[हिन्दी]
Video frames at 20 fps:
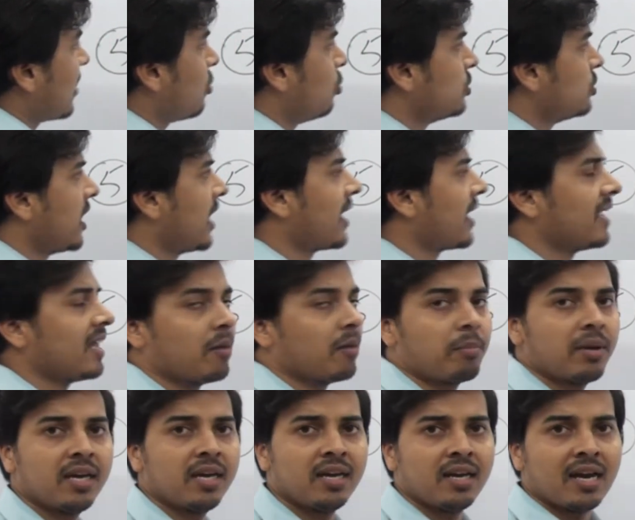हो जाएगा यहाँ
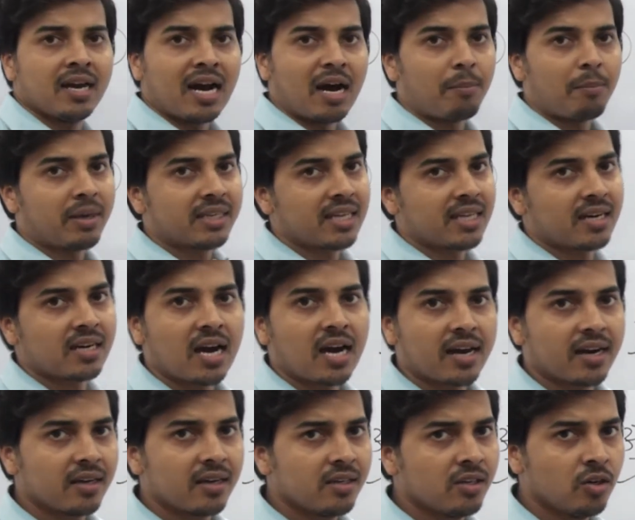पे अपादान
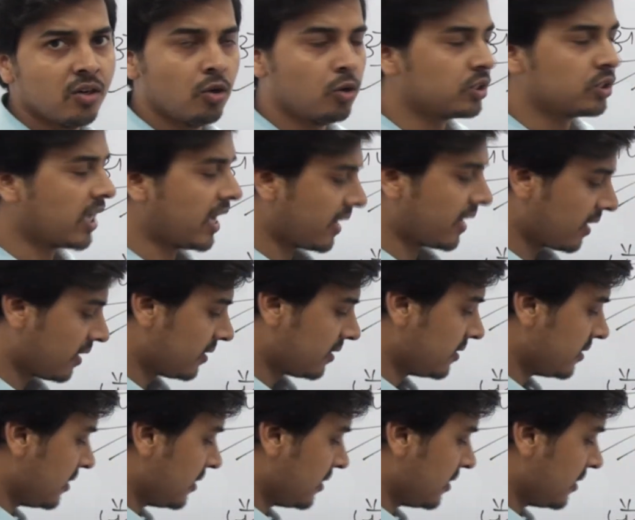कारक हो जाएगा